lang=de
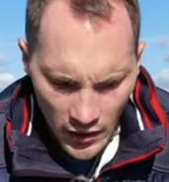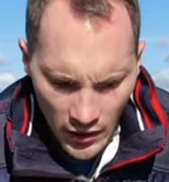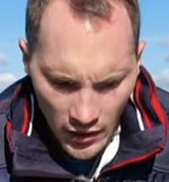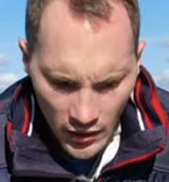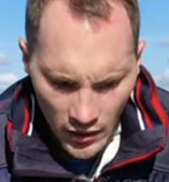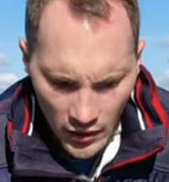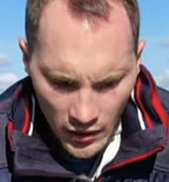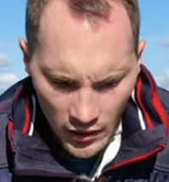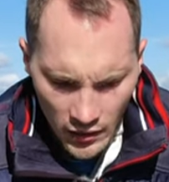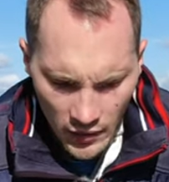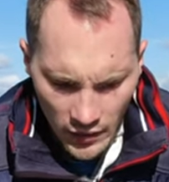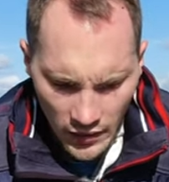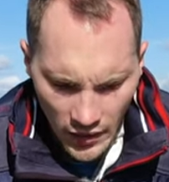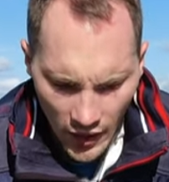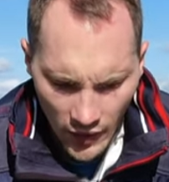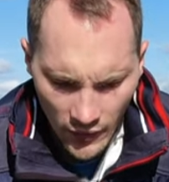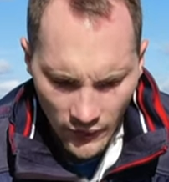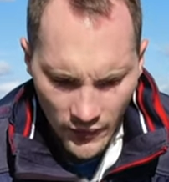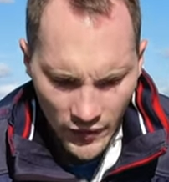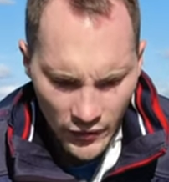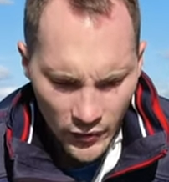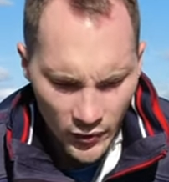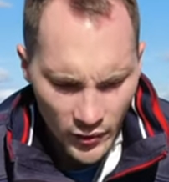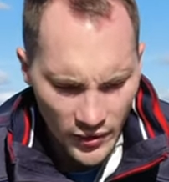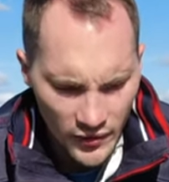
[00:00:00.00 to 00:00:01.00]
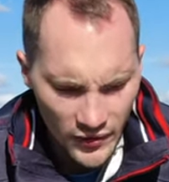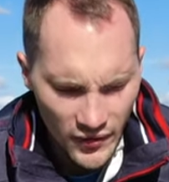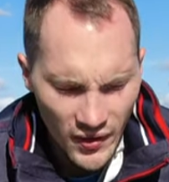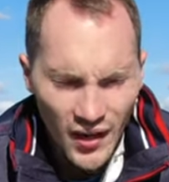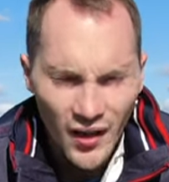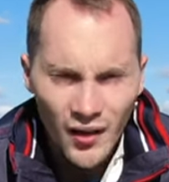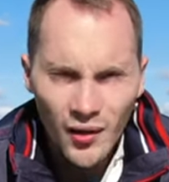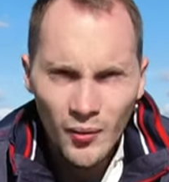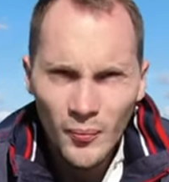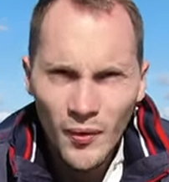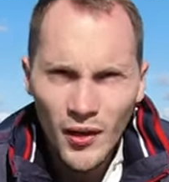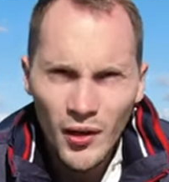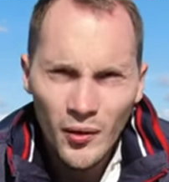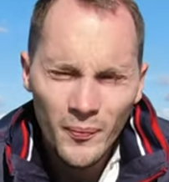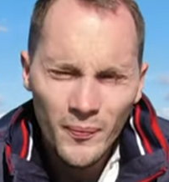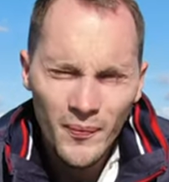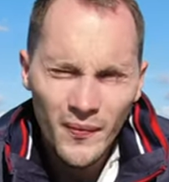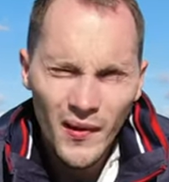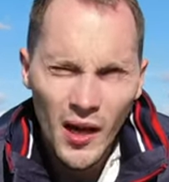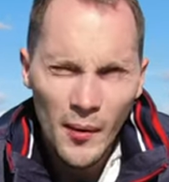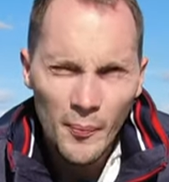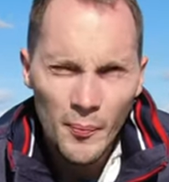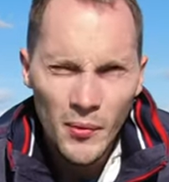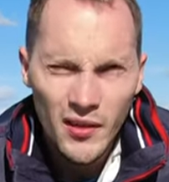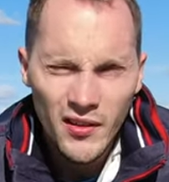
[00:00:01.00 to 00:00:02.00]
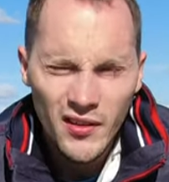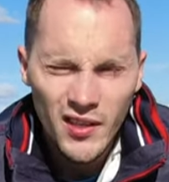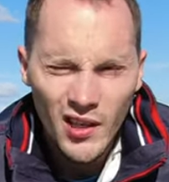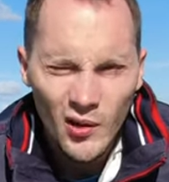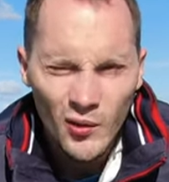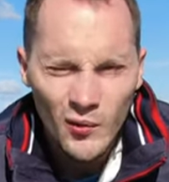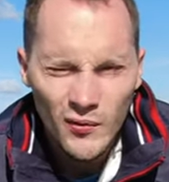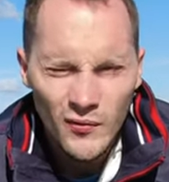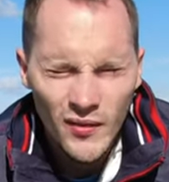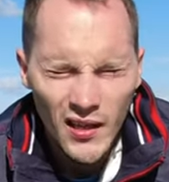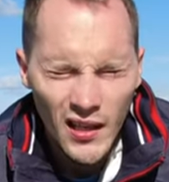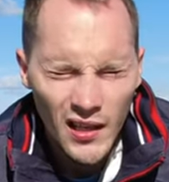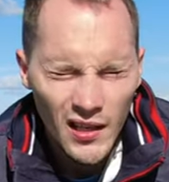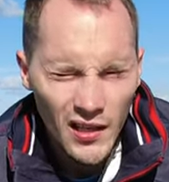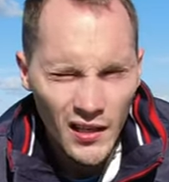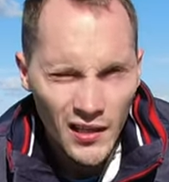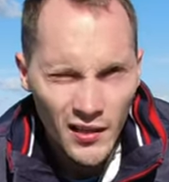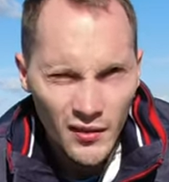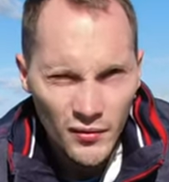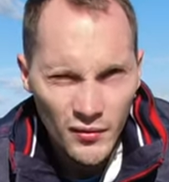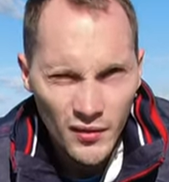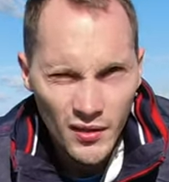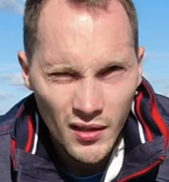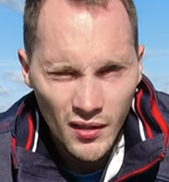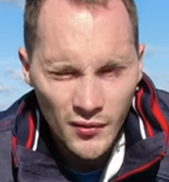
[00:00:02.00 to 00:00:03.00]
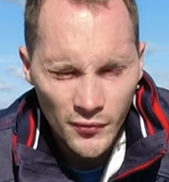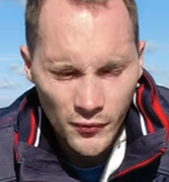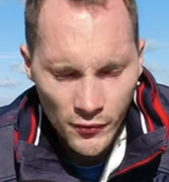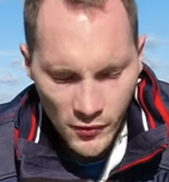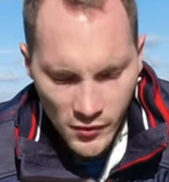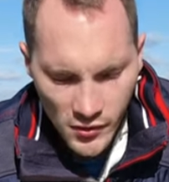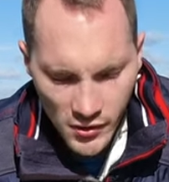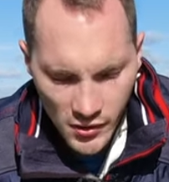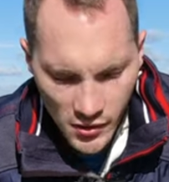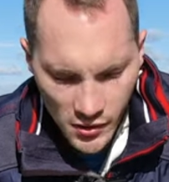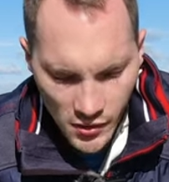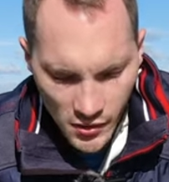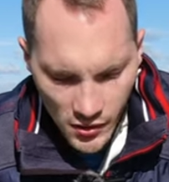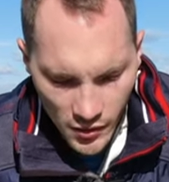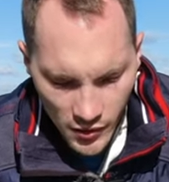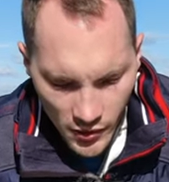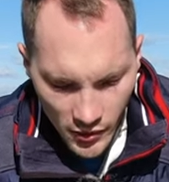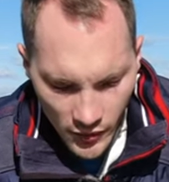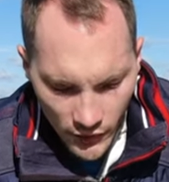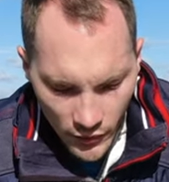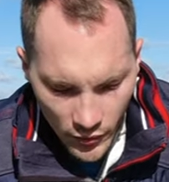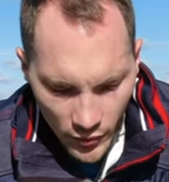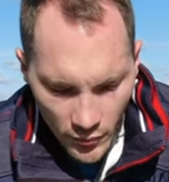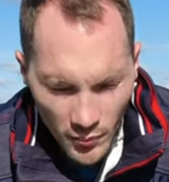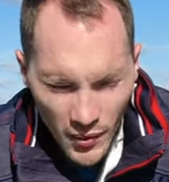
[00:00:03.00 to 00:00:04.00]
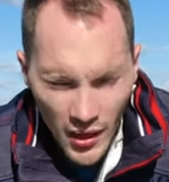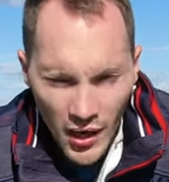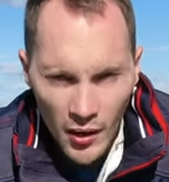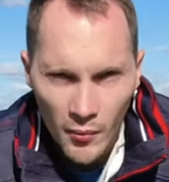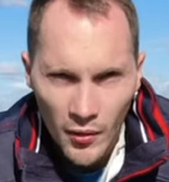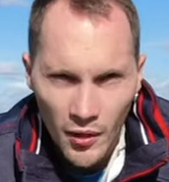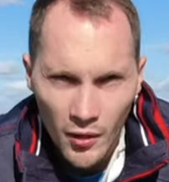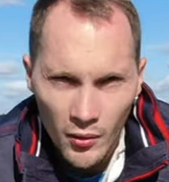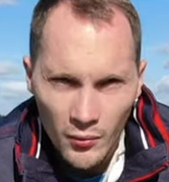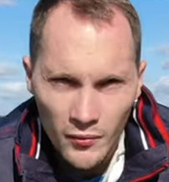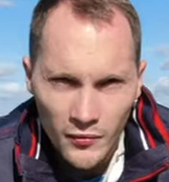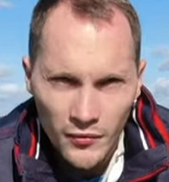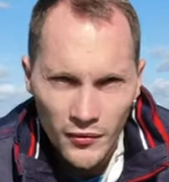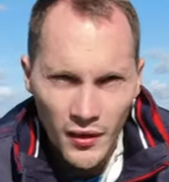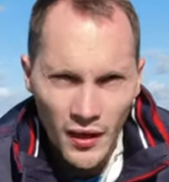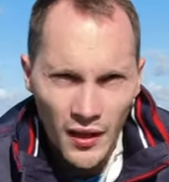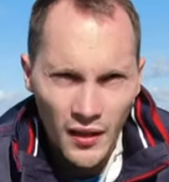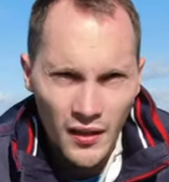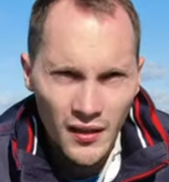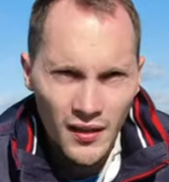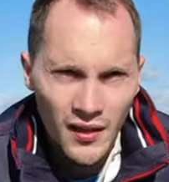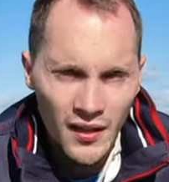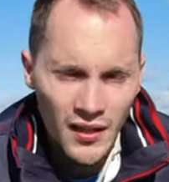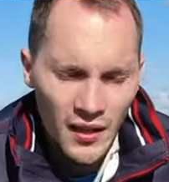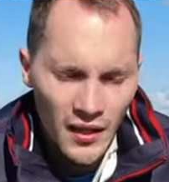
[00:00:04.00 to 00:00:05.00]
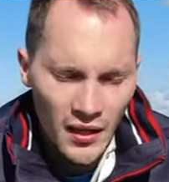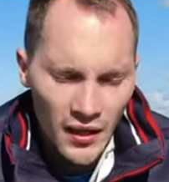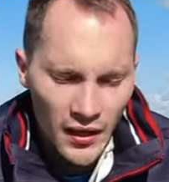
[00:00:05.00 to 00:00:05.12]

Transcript: Äh, ja, was soll ich sagen? Beim Up and Down Vanlife Treffen äh, von Barbara und Frank